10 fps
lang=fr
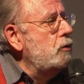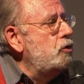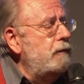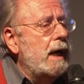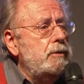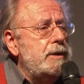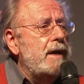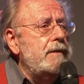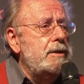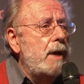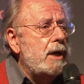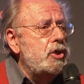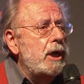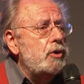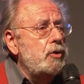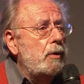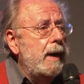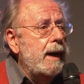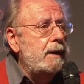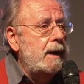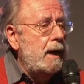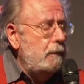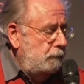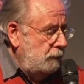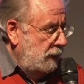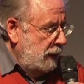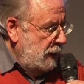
je viens du service de la recherche de l'ORTF